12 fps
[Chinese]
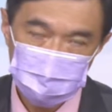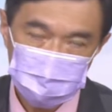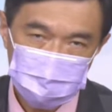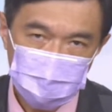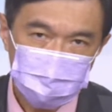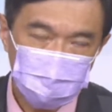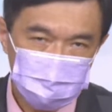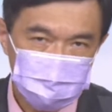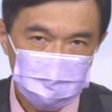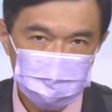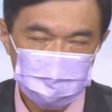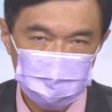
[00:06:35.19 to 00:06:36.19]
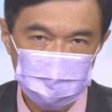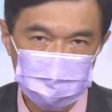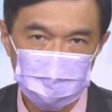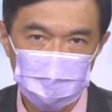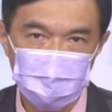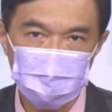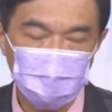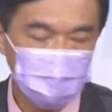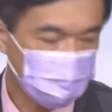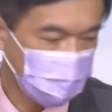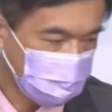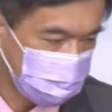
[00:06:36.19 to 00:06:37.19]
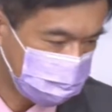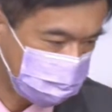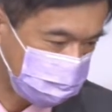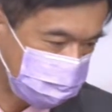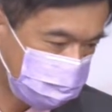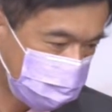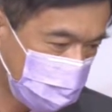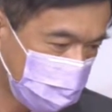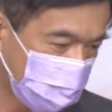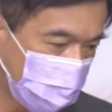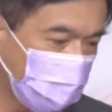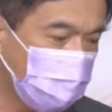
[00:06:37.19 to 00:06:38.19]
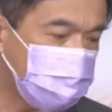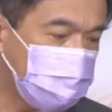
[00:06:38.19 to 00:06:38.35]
先从近期的一些利空来，我们